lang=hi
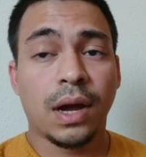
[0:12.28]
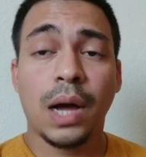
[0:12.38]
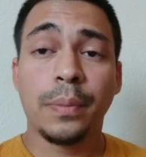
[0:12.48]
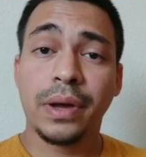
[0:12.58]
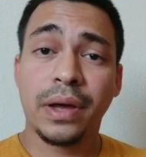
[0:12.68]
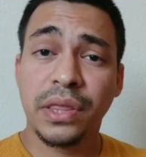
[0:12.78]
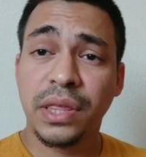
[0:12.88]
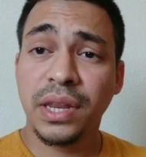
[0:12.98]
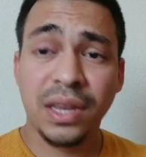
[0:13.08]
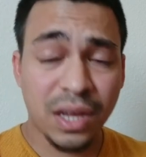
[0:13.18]
आप घर
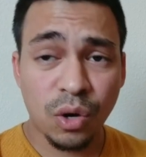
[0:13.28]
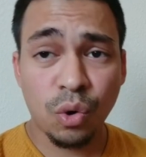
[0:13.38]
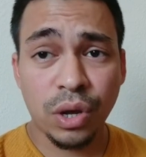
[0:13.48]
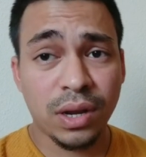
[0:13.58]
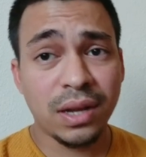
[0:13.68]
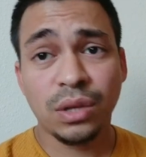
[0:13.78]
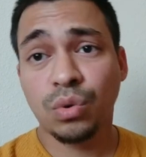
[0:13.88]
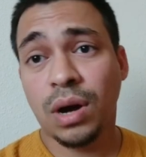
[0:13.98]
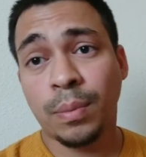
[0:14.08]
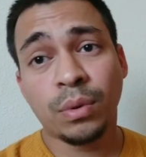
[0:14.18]
से निकलोगे नहीं
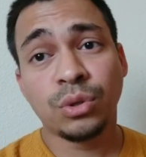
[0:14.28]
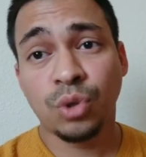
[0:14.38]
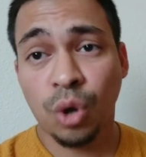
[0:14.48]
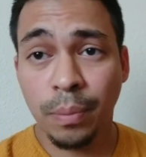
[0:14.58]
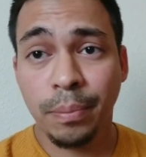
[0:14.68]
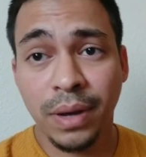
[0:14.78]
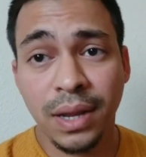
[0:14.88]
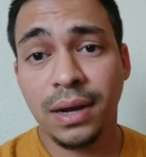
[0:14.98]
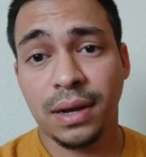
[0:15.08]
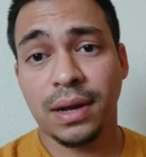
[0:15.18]
तो आपको जॉब
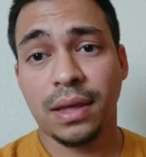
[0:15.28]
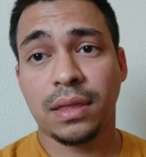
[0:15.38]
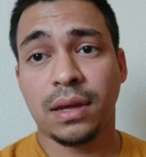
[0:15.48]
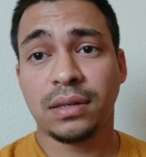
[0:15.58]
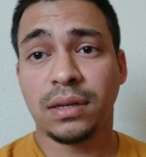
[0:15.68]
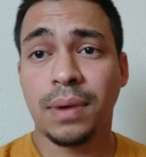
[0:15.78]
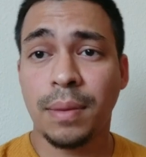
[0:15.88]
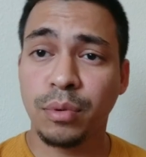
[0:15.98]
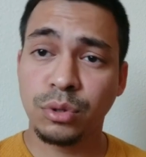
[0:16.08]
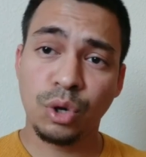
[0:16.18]
मिलेगा कैसे और जब
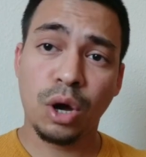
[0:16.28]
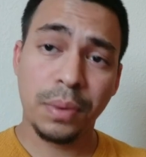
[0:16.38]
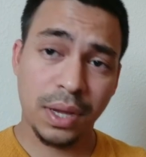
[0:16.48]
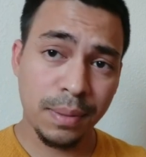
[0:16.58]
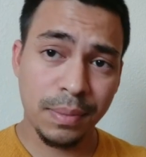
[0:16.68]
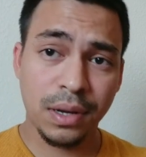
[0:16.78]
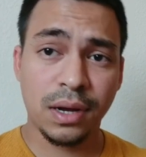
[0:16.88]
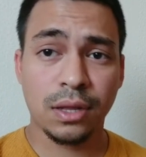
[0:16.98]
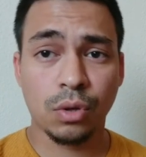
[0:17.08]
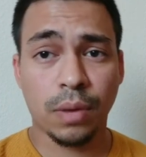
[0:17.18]
आपको जॉब नहीं
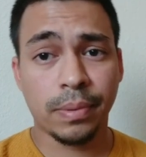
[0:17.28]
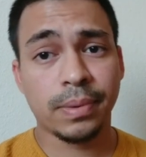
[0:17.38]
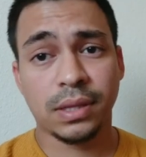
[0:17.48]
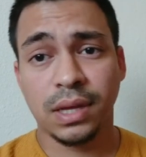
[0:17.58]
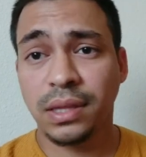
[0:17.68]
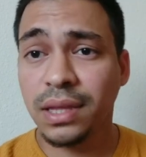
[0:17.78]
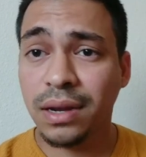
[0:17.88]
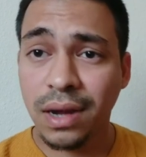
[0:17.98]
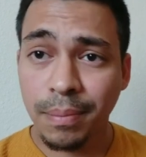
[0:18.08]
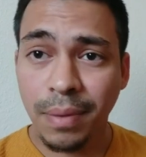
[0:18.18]
मिलेगा तो आप अपना
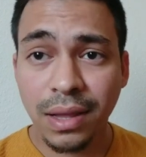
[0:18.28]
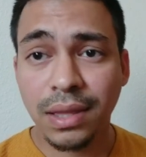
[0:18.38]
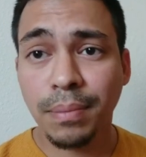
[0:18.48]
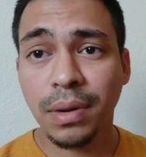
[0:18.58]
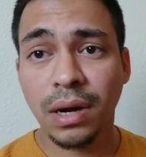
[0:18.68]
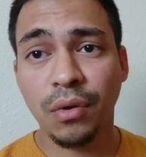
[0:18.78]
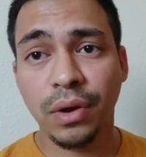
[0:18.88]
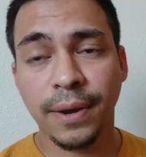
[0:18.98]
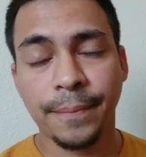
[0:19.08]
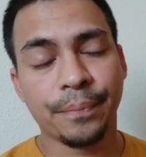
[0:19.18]
तकदीर का मातम
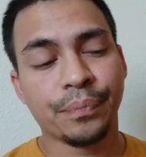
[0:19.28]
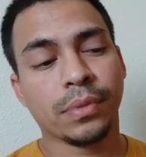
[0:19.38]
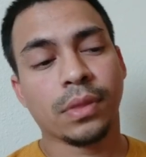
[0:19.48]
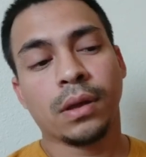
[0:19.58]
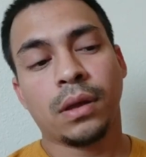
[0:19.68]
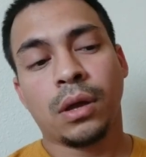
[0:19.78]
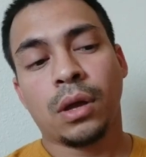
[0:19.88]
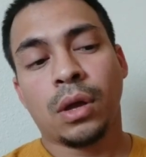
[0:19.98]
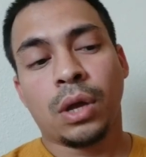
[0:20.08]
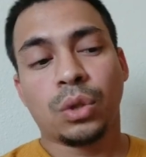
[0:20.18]
मनाओगे
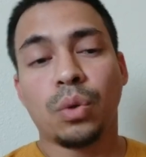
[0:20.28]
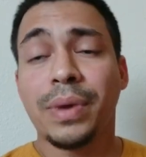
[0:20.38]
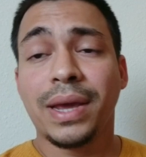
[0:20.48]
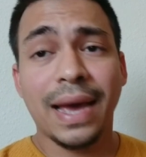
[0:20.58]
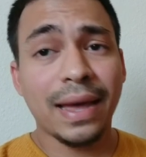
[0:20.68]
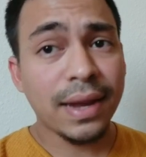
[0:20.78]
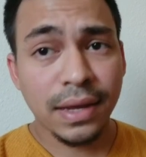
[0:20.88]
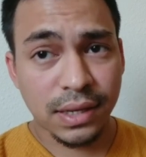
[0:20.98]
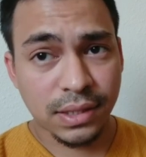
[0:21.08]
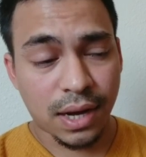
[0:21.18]
तो मैं कहना
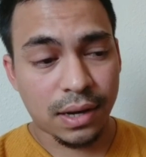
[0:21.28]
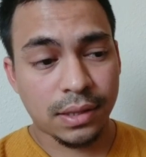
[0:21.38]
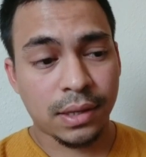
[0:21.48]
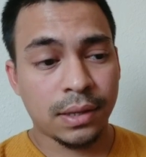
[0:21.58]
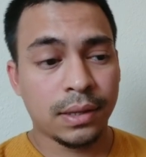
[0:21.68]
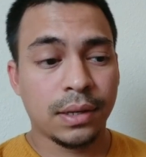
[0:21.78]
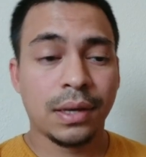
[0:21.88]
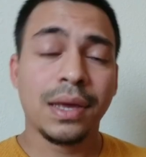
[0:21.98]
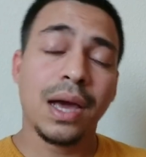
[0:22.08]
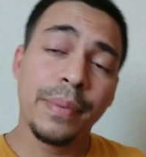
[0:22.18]
ये चाह रहा था
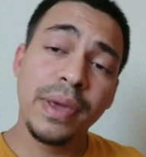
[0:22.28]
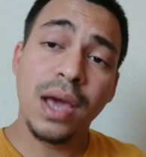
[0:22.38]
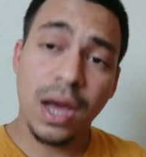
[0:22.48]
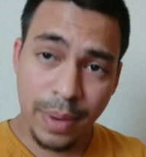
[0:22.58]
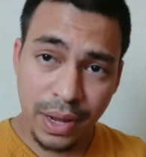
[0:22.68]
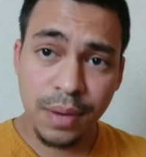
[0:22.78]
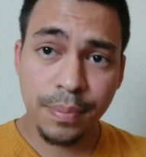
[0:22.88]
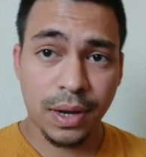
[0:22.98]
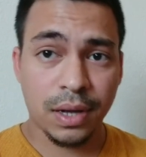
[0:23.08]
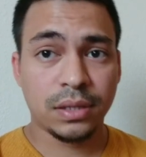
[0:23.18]
कि अभी हमारे
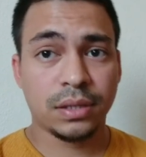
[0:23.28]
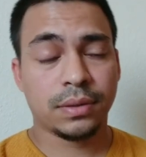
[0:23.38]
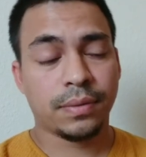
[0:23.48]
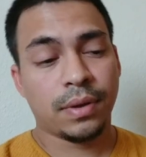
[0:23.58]
पास